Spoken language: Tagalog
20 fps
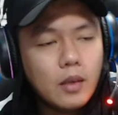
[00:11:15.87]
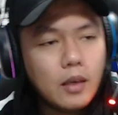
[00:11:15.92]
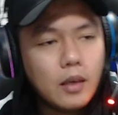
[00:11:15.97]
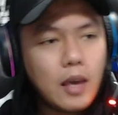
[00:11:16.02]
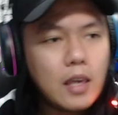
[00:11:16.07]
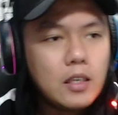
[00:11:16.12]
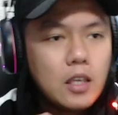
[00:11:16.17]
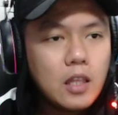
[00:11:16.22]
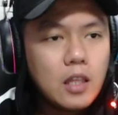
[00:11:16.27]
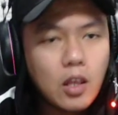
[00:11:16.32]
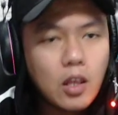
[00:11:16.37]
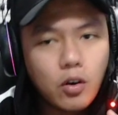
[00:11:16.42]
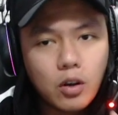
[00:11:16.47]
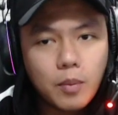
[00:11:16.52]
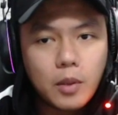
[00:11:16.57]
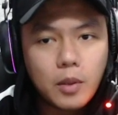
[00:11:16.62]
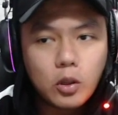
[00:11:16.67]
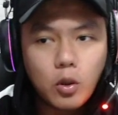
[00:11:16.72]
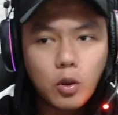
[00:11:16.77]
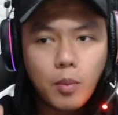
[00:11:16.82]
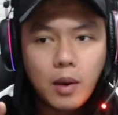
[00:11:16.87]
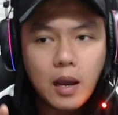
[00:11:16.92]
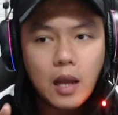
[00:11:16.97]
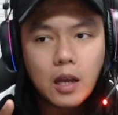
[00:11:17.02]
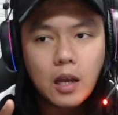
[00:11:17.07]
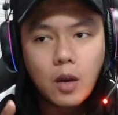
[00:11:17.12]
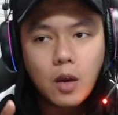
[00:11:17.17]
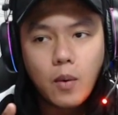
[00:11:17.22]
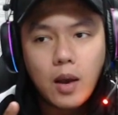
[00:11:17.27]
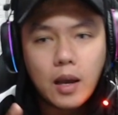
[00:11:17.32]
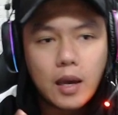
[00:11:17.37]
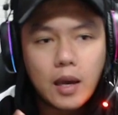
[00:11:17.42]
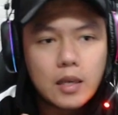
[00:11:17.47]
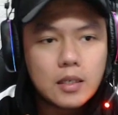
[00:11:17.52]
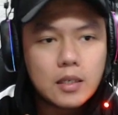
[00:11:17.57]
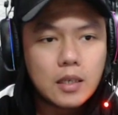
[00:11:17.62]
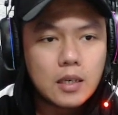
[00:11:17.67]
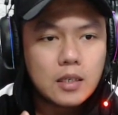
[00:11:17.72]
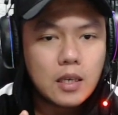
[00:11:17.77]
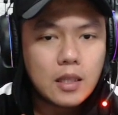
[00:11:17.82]
Guys, hindi ko naman to magagawa
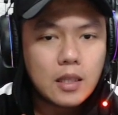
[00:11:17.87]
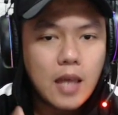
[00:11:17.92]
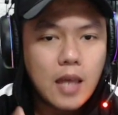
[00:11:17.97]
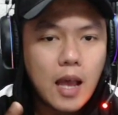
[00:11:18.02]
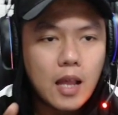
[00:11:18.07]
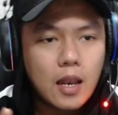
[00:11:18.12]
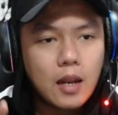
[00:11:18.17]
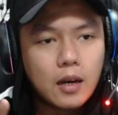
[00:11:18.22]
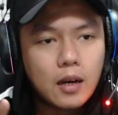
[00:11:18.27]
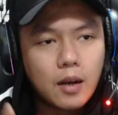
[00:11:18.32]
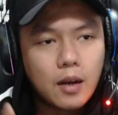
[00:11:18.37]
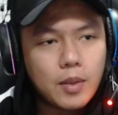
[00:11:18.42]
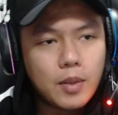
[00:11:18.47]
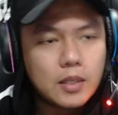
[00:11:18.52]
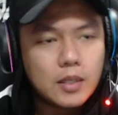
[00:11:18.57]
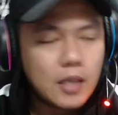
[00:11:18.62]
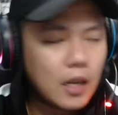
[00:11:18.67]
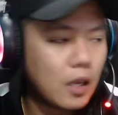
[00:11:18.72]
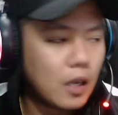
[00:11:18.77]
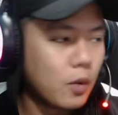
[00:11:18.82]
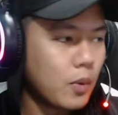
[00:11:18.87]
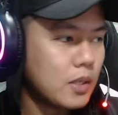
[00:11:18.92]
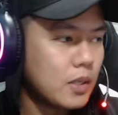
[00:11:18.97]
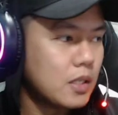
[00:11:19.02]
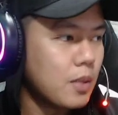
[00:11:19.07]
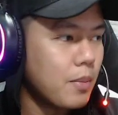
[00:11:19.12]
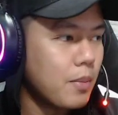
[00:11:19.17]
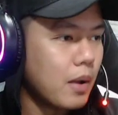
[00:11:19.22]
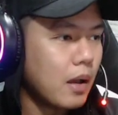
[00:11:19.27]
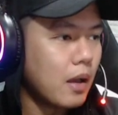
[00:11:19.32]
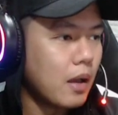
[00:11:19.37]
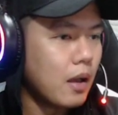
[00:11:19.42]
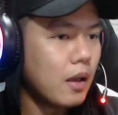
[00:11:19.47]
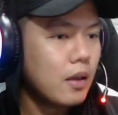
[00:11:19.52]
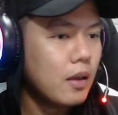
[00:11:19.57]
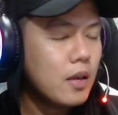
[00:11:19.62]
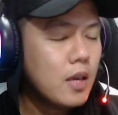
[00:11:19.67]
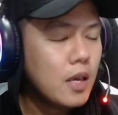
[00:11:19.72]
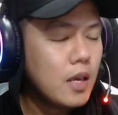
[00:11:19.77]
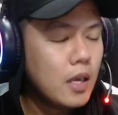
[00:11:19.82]
guys kasi dahil lang naman sa request ng mga
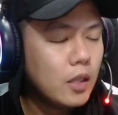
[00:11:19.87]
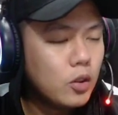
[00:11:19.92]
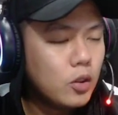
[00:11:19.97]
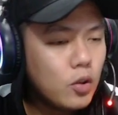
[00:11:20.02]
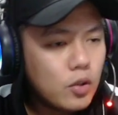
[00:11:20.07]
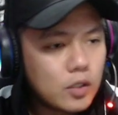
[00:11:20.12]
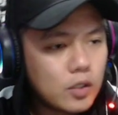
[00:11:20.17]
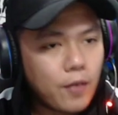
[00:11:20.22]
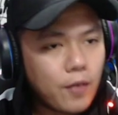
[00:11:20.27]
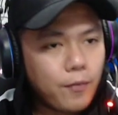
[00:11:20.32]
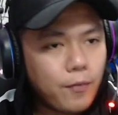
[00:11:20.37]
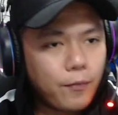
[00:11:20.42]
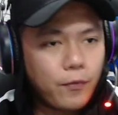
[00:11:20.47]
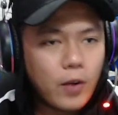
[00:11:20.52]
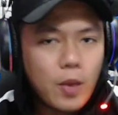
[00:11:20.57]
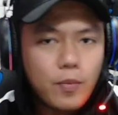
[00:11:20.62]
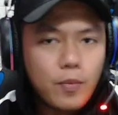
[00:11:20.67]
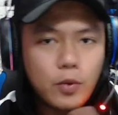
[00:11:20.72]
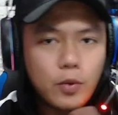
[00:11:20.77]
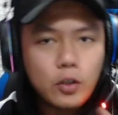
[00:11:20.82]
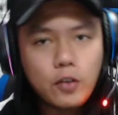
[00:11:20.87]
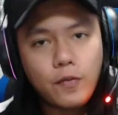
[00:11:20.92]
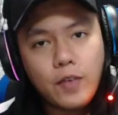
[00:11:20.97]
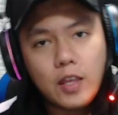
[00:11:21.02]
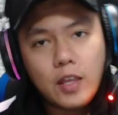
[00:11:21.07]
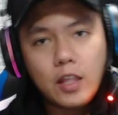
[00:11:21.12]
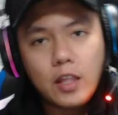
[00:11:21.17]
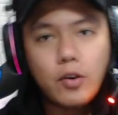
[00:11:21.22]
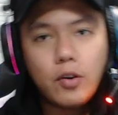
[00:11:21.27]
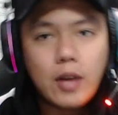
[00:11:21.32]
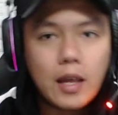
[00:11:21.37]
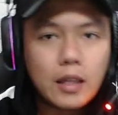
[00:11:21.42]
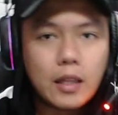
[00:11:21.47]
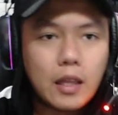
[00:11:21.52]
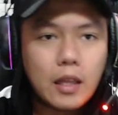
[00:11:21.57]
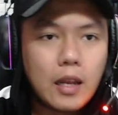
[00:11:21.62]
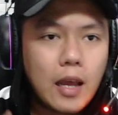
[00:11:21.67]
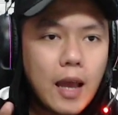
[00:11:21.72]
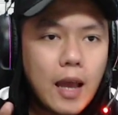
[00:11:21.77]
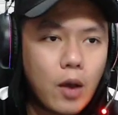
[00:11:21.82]
doon sa previous video
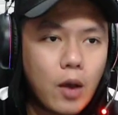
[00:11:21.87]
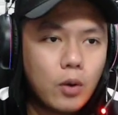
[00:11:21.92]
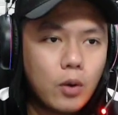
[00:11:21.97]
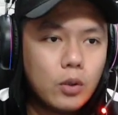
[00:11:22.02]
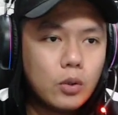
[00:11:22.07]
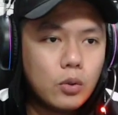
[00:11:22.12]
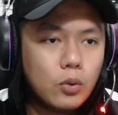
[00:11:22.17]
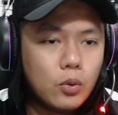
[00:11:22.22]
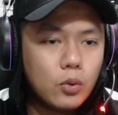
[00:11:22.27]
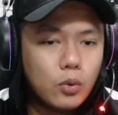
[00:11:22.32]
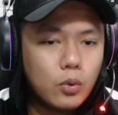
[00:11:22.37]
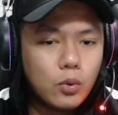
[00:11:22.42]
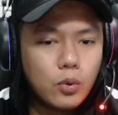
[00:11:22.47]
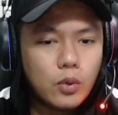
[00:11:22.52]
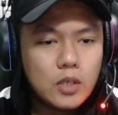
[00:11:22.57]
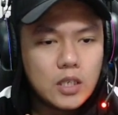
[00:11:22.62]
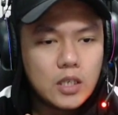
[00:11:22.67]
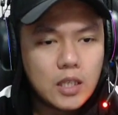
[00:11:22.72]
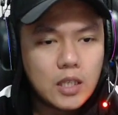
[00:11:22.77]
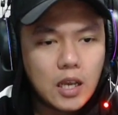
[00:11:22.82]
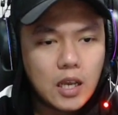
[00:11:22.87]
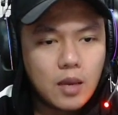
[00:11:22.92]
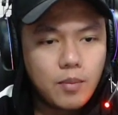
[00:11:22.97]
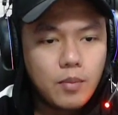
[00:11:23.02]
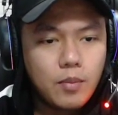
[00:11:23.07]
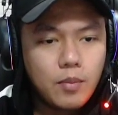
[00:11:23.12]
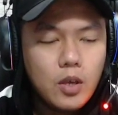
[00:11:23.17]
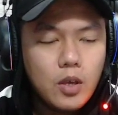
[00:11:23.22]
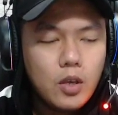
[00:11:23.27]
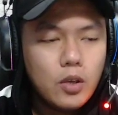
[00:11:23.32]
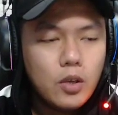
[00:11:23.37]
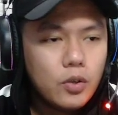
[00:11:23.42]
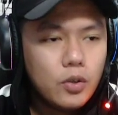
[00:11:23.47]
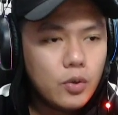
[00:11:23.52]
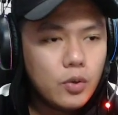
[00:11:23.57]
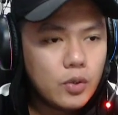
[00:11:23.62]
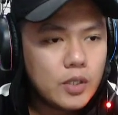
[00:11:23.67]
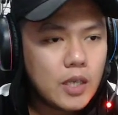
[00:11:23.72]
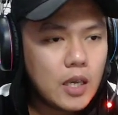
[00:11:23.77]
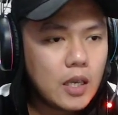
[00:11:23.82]
natin na how to stream
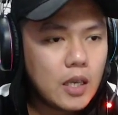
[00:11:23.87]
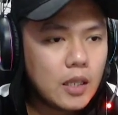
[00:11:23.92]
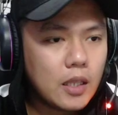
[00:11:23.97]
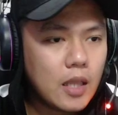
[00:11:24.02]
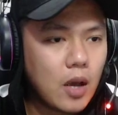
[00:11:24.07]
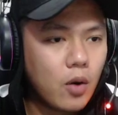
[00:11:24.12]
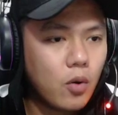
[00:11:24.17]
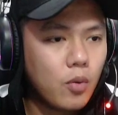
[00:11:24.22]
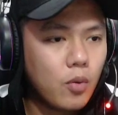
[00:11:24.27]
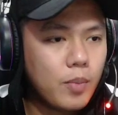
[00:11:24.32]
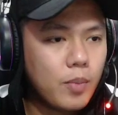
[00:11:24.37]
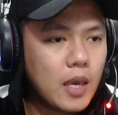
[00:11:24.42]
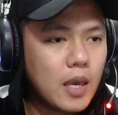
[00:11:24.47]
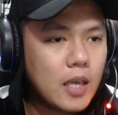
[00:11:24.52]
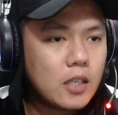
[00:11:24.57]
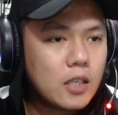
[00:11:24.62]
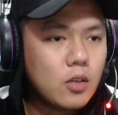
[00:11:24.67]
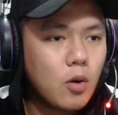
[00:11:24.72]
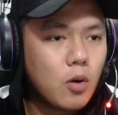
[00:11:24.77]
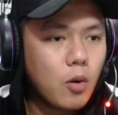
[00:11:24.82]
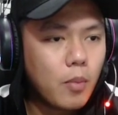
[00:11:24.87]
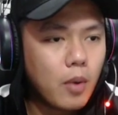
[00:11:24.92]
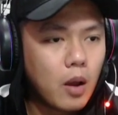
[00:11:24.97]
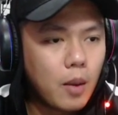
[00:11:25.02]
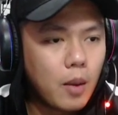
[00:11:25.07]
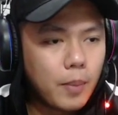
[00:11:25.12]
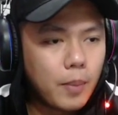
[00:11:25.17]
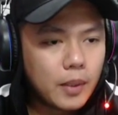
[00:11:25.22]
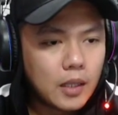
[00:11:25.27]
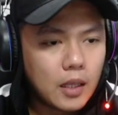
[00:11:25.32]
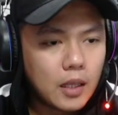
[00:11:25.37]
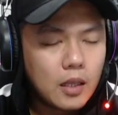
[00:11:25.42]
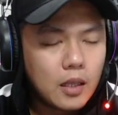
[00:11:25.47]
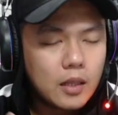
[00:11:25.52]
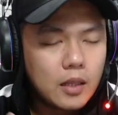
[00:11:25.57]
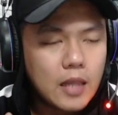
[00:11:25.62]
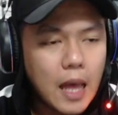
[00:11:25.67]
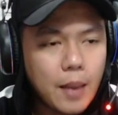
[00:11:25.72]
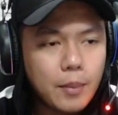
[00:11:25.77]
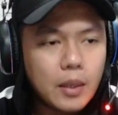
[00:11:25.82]
using the OBS o mga kapatid.
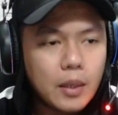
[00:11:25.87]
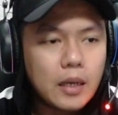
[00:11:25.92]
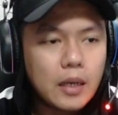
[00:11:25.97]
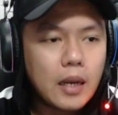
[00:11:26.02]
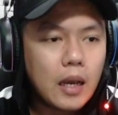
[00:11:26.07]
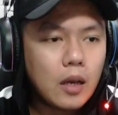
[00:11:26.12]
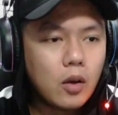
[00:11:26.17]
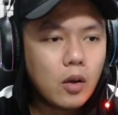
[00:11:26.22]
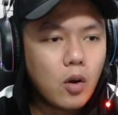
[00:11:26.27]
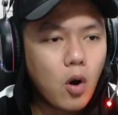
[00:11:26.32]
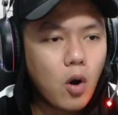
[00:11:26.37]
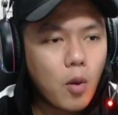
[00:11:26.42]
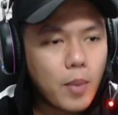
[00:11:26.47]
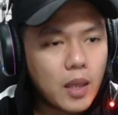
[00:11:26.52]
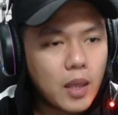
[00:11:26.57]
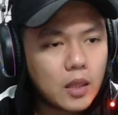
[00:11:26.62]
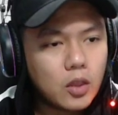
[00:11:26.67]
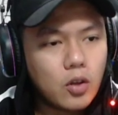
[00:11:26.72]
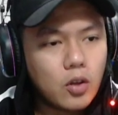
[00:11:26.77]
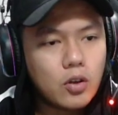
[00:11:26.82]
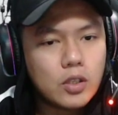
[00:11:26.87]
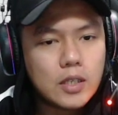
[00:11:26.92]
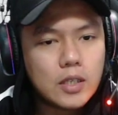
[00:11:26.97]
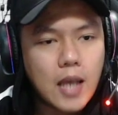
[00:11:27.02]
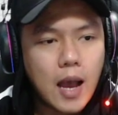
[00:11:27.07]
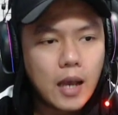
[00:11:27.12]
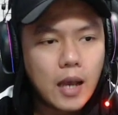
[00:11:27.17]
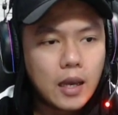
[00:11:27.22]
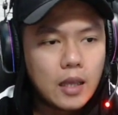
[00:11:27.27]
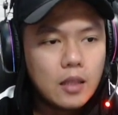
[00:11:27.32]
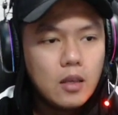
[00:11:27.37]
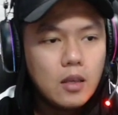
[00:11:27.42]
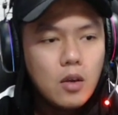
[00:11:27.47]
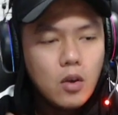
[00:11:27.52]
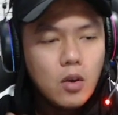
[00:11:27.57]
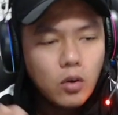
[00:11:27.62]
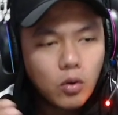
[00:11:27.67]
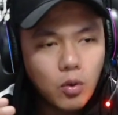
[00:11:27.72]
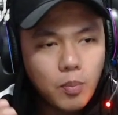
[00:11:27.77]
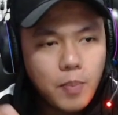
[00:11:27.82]
Ang daming nag-comment doon sa akin
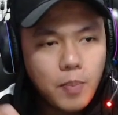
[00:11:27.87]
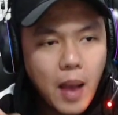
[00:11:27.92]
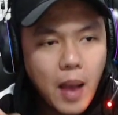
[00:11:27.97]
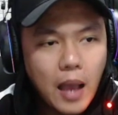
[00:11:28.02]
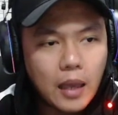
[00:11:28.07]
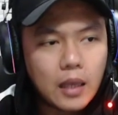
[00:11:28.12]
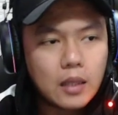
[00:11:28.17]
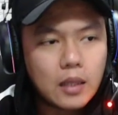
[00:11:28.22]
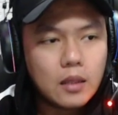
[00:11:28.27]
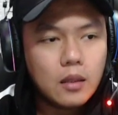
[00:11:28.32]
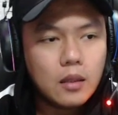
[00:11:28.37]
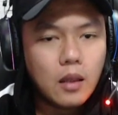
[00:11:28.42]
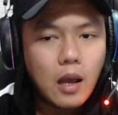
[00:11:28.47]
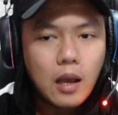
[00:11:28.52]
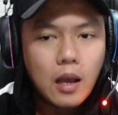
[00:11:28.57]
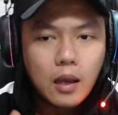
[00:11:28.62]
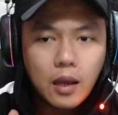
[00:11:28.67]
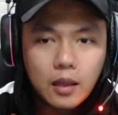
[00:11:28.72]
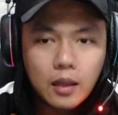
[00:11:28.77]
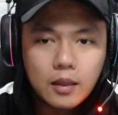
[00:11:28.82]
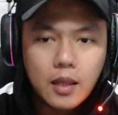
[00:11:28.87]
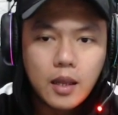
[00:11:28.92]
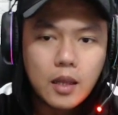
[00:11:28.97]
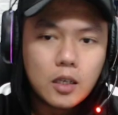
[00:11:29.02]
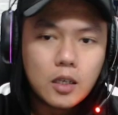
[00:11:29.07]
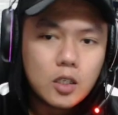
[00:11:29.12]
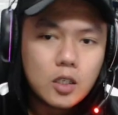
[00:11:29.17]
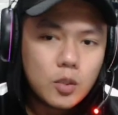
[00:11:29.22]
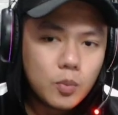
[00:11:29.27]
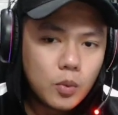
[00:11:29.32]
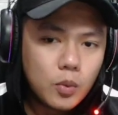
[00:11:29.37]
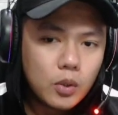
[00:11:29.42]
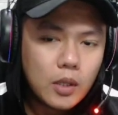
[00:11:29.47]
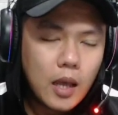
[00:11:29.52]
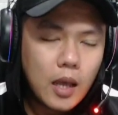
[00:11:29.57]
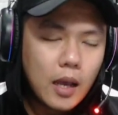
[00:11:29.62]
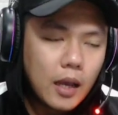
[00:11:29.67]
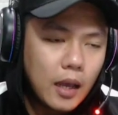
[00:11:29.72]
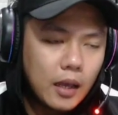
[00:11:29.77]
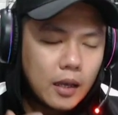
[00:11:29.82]
kung bakit ang ganda ng smooth,
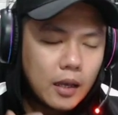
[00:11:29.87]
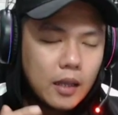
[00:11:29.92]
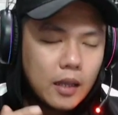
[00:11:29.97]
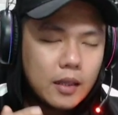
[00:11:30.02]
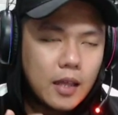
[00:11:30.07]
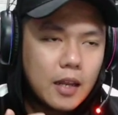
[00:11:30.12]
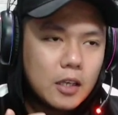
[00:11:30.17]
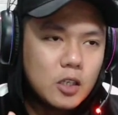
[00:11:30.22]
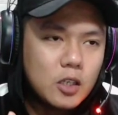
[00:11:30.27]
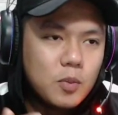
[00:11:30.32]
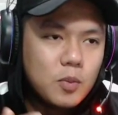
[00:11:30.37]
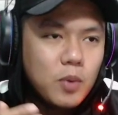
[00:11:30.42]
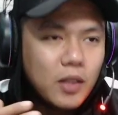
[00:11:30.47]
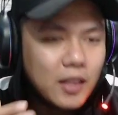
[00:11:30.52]
ang ang ganda ng smooth.